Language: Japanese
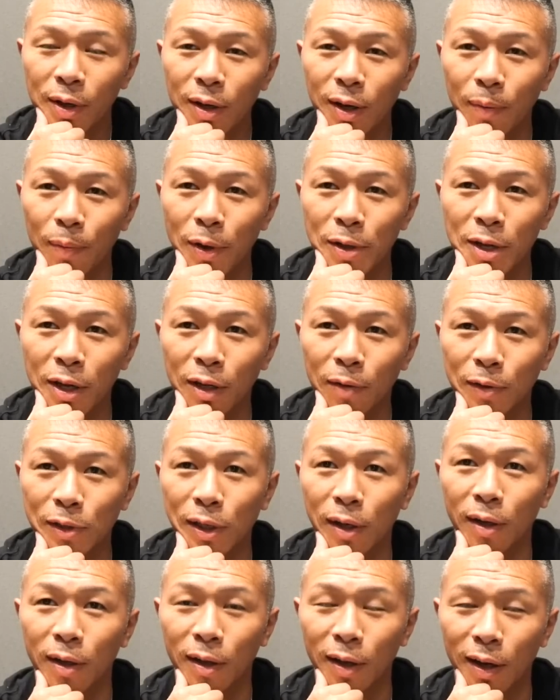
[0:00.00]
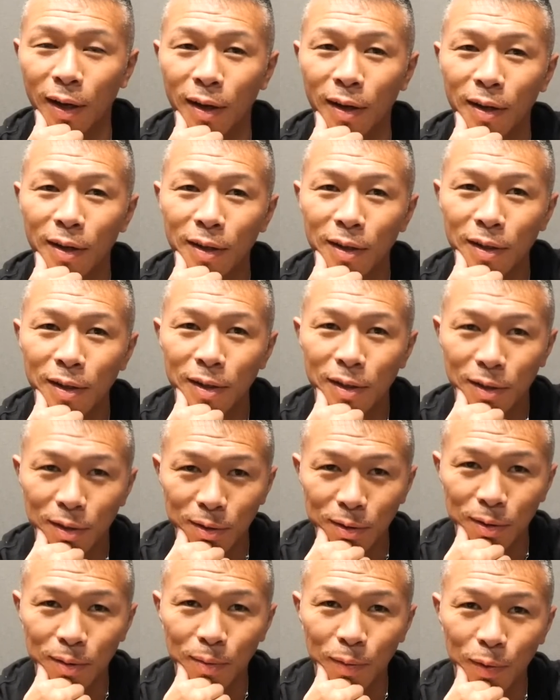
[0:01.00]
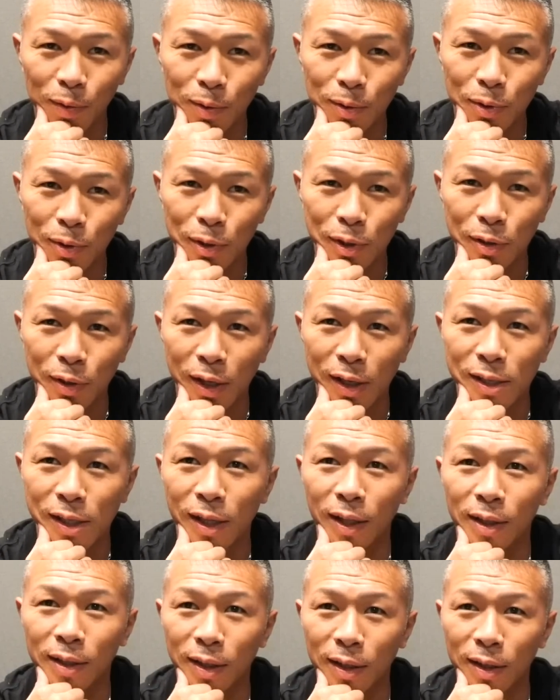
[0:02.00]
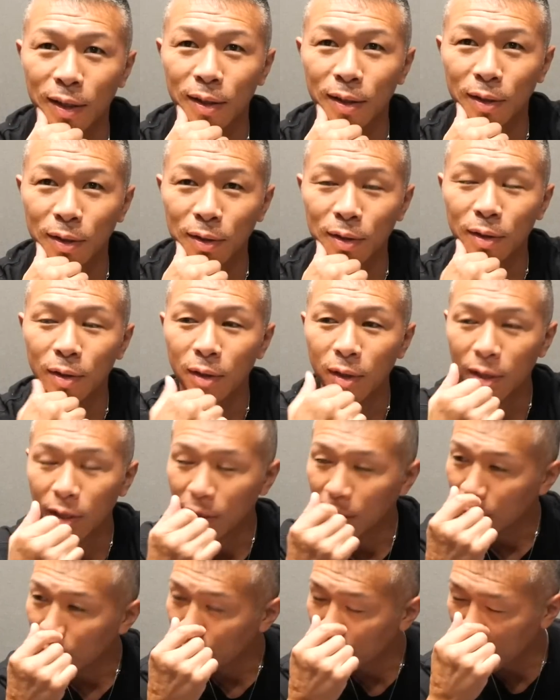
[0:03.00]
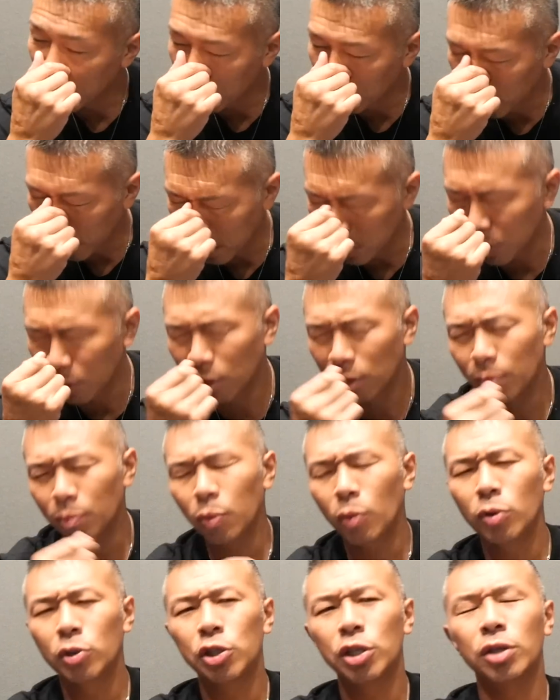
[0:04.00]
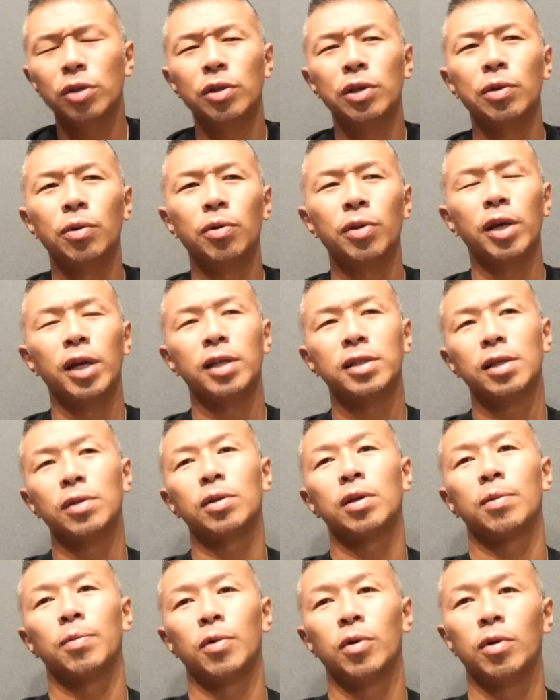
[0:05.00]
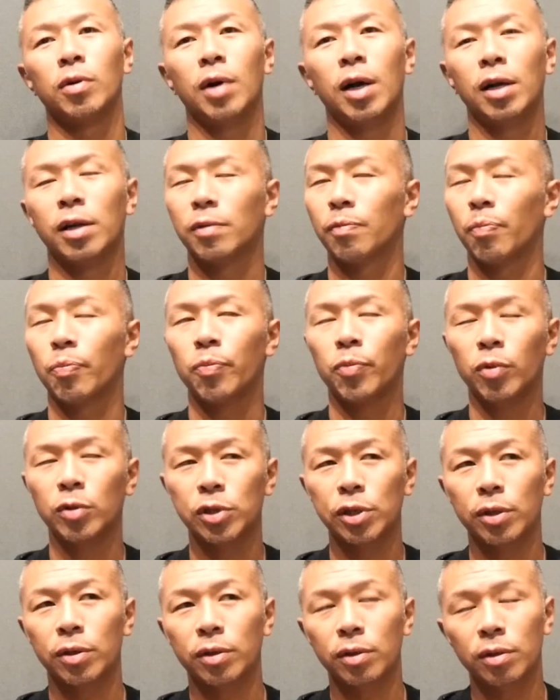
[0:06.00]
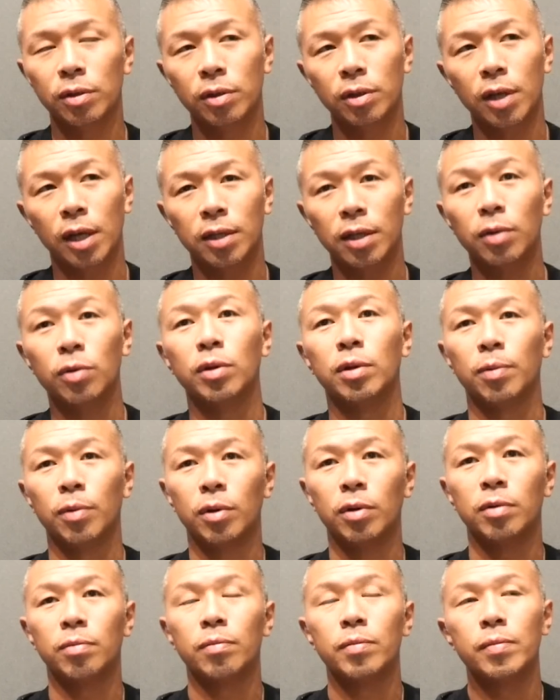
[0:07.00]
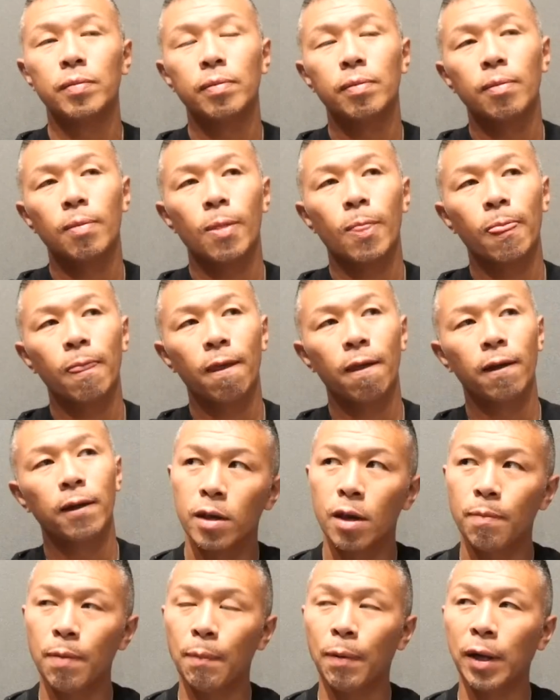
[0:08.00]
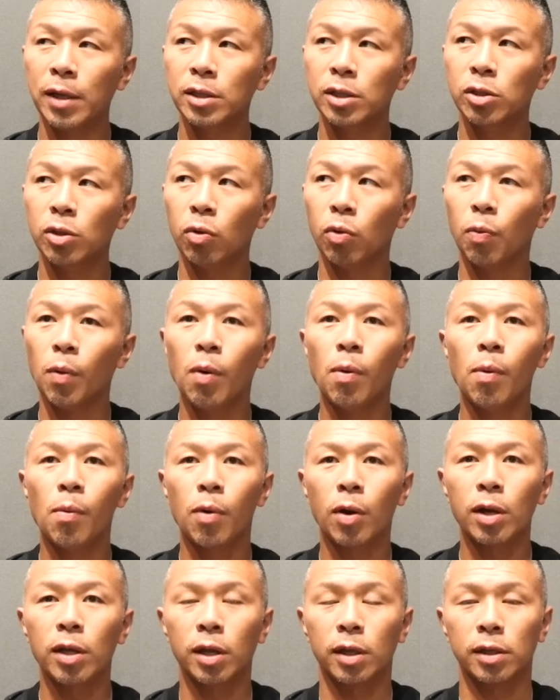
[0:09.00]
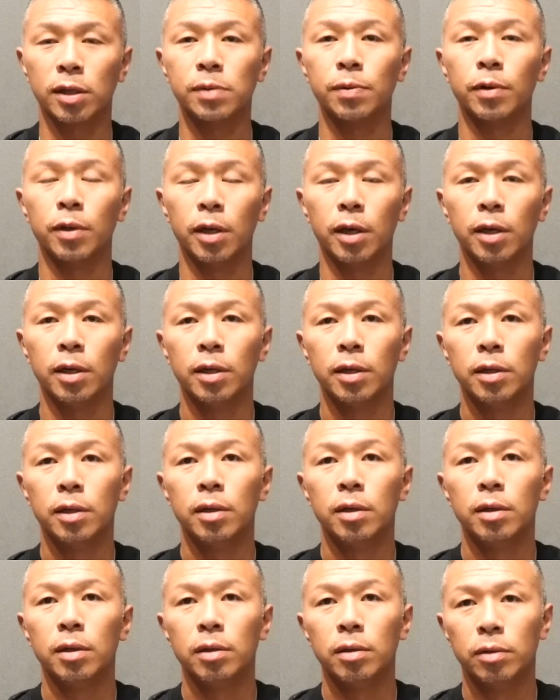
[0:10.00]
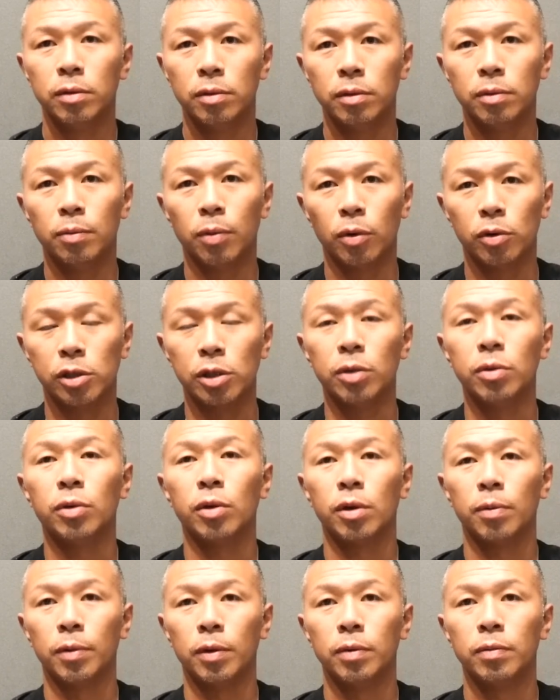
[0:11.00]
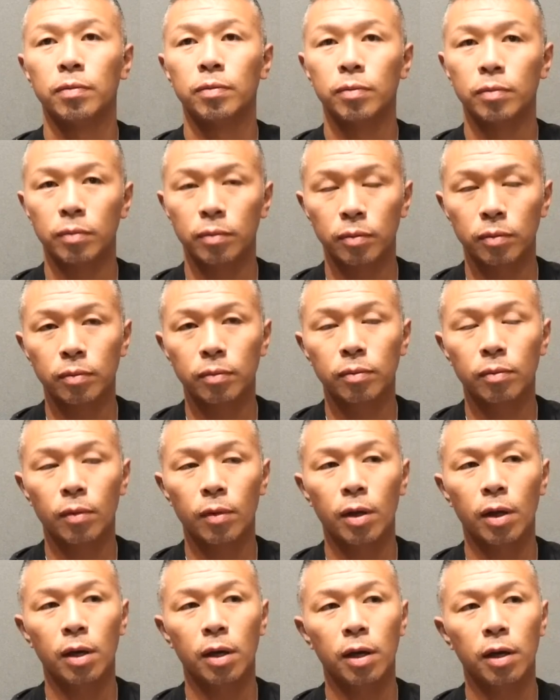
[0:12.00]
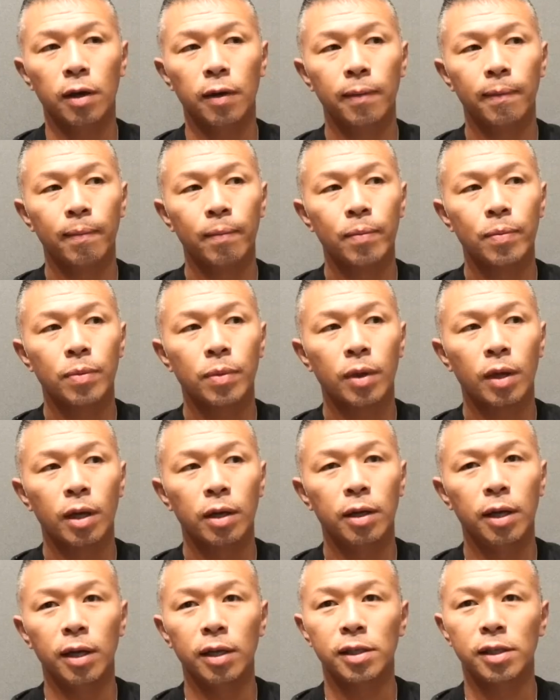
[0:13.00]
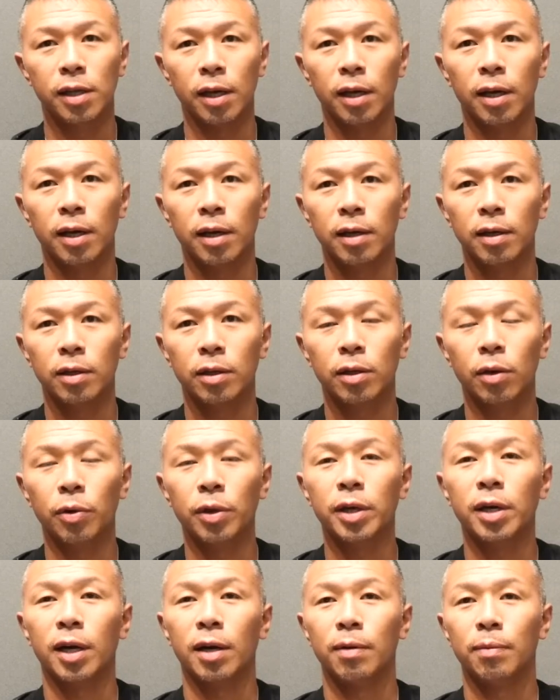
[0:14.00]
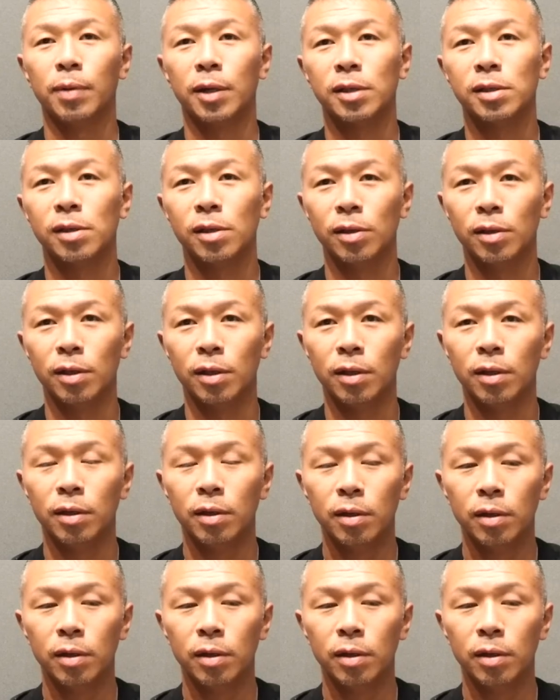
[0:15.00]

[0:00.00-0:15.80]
画面に入れてましたからね、うん、もう恐ろしく冷静だったなっていう、はい、まあでもねボクシング日本でやってた時もあボクシングやってた時もやっぱパンチをほぼほぼもらわなかったですもんね、うん、ボクシングの時もで冷静距離感抜群、うん、だか